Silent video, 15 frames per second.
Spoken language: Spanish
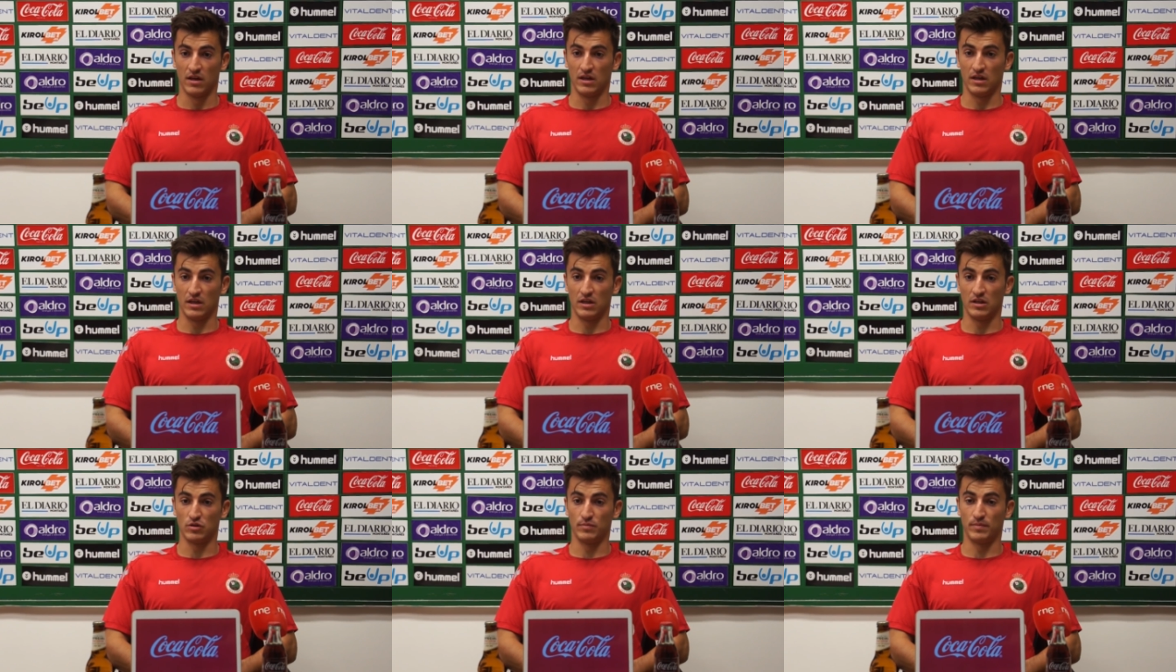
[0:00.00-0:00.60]

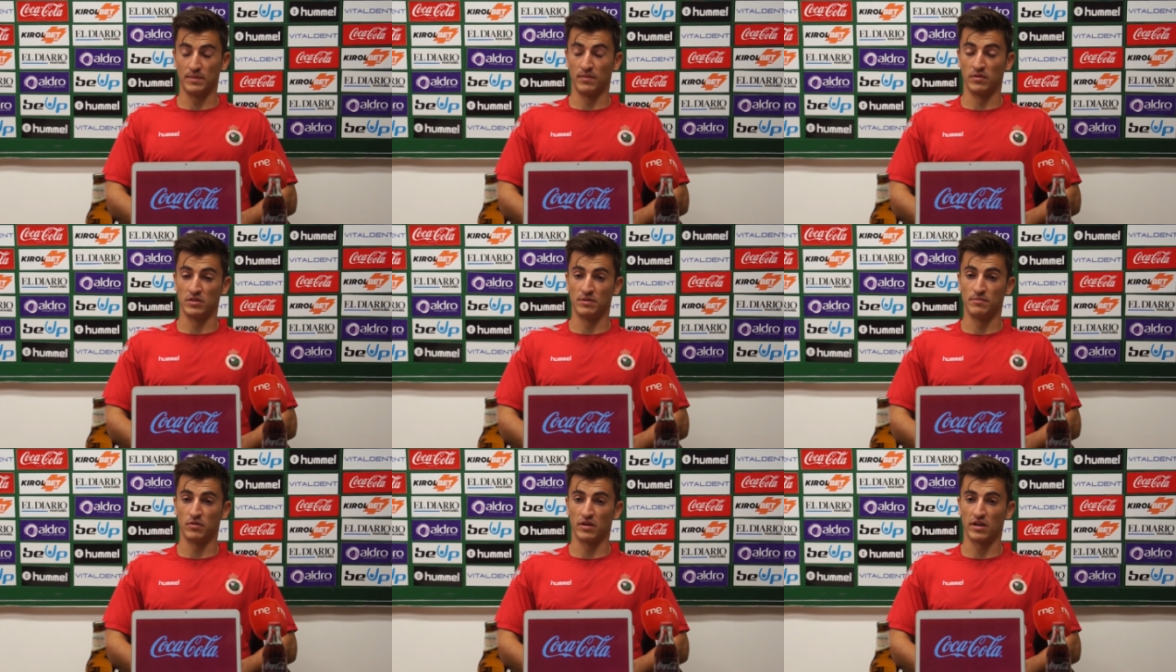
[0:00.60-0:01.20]
y
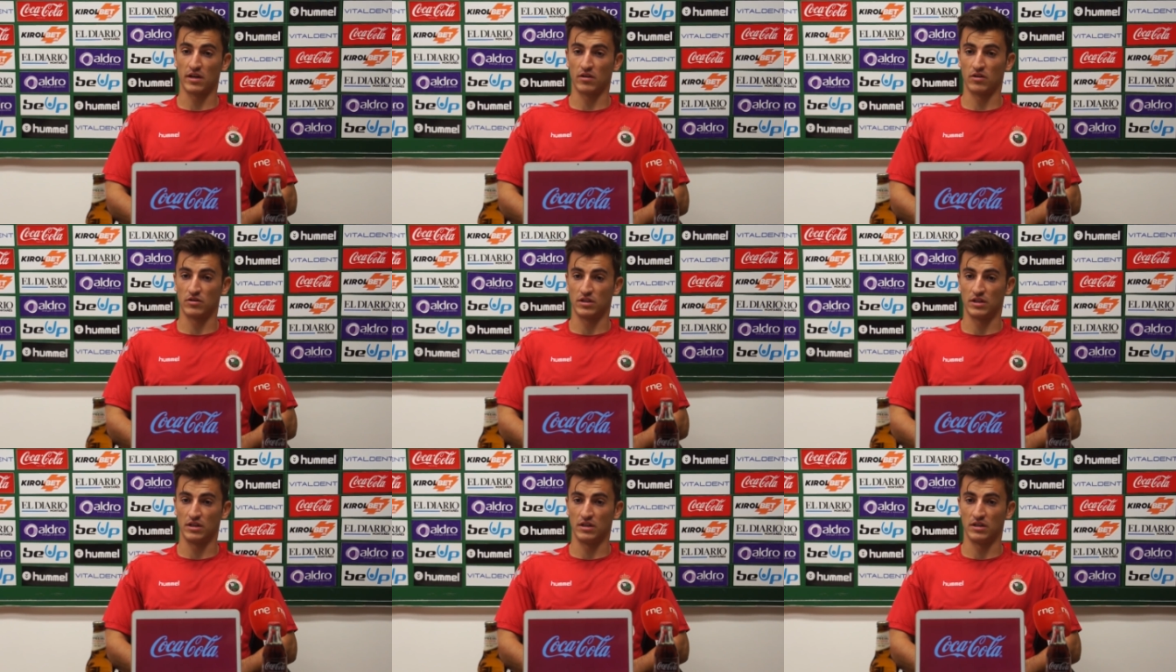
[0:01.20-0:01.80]
supimos
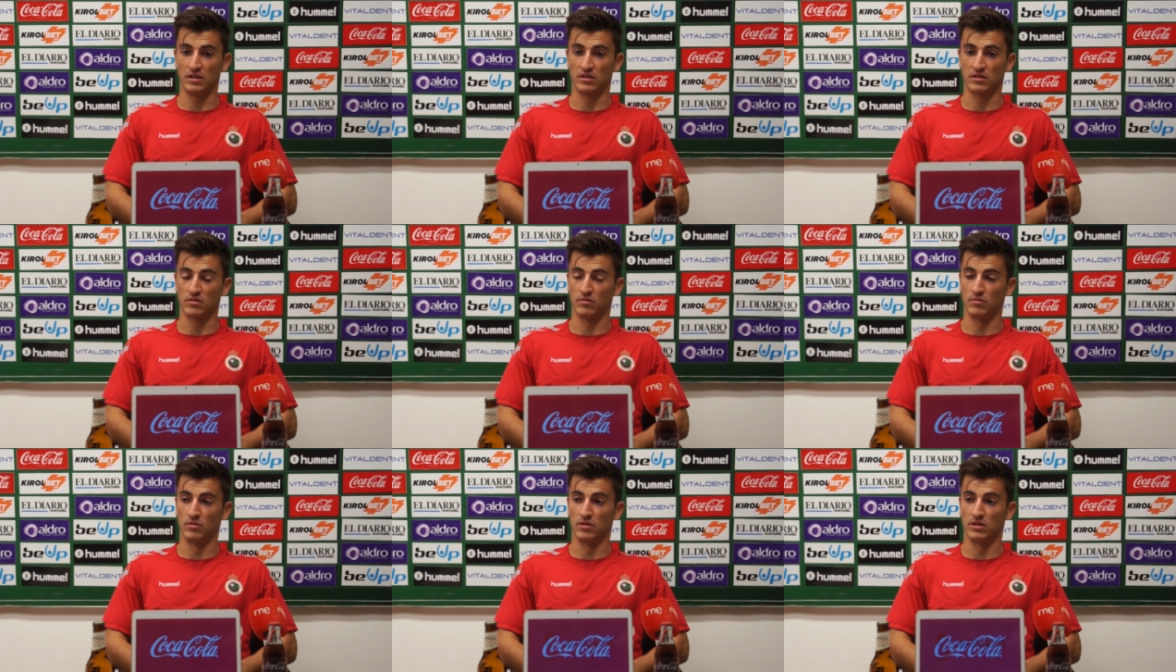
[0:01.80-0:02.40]
imponernos y
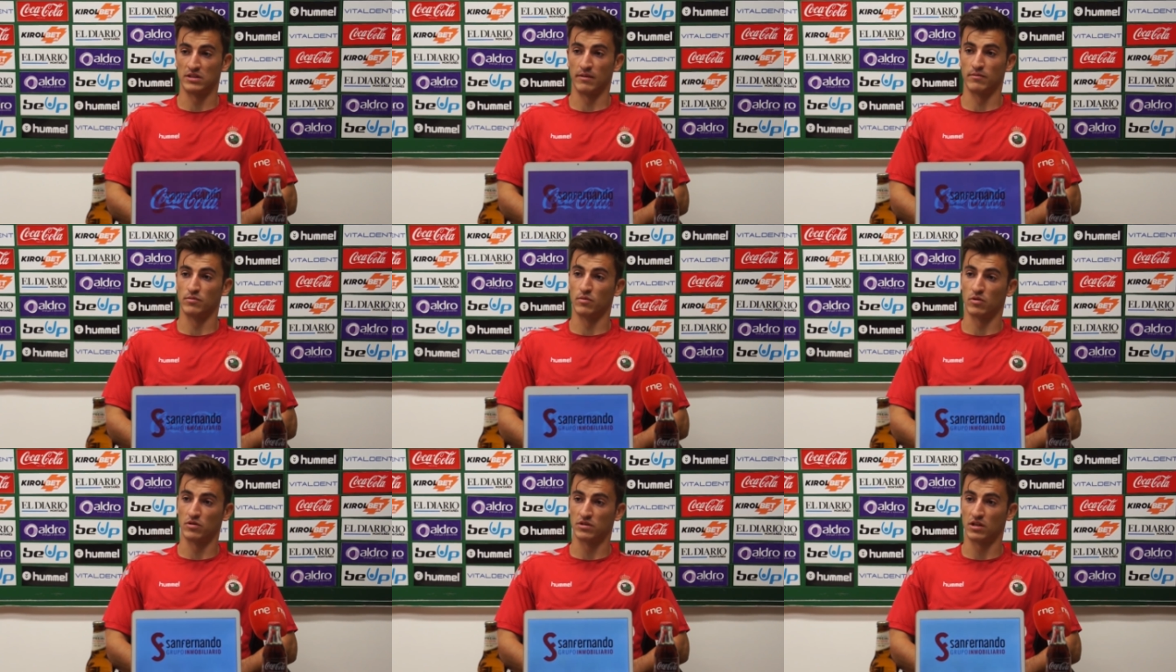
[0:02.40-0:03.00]
estuvimos, estamos
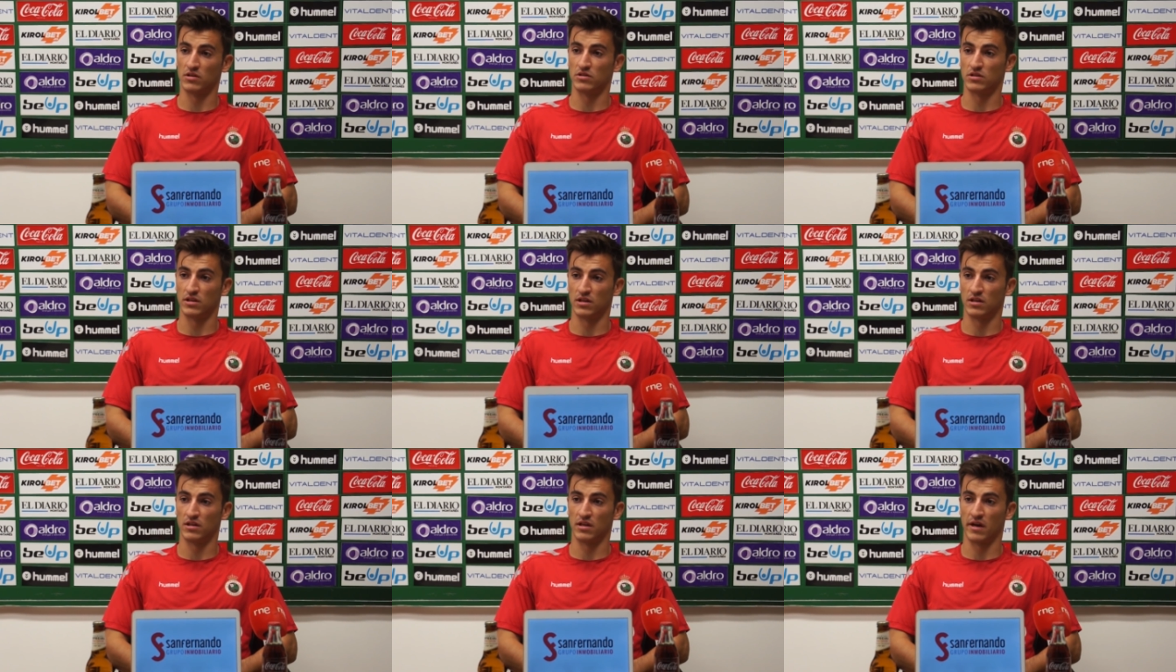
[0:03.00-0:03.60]
muy contentos
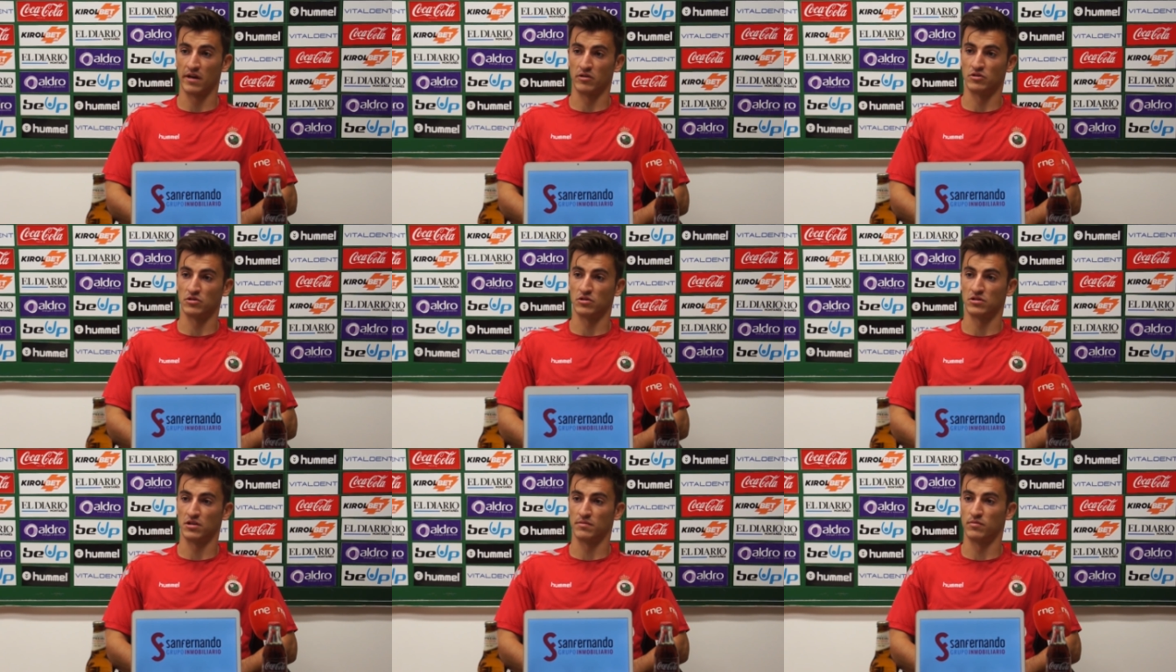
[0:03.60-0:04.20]
de, de llegarnos
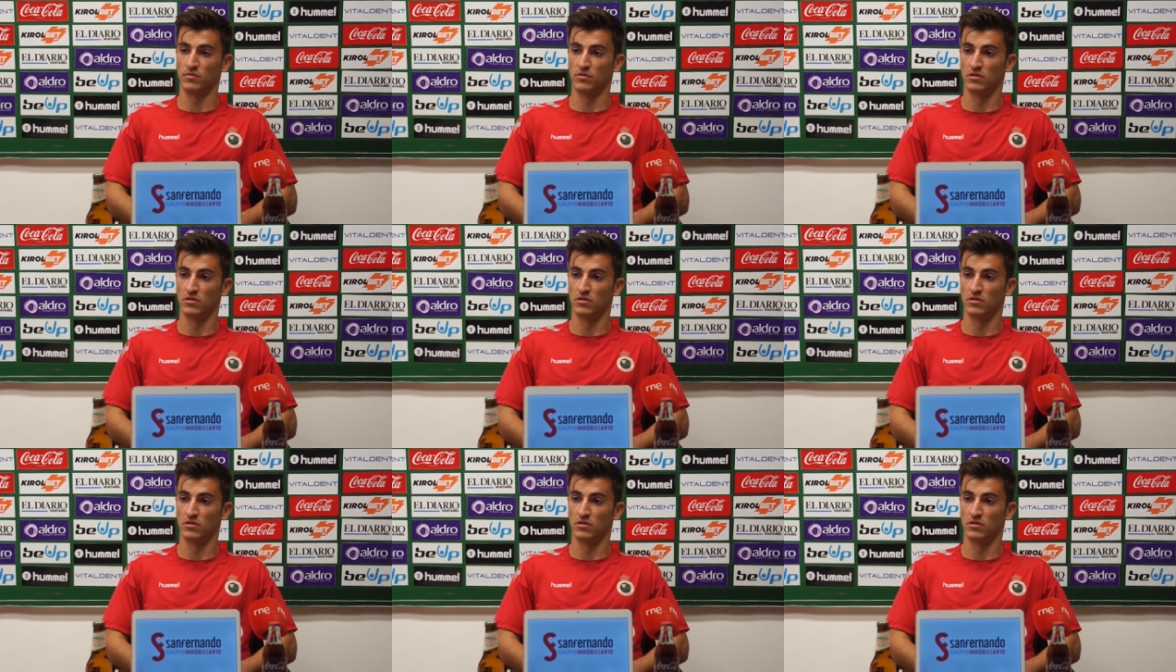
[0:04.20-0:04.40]
los tres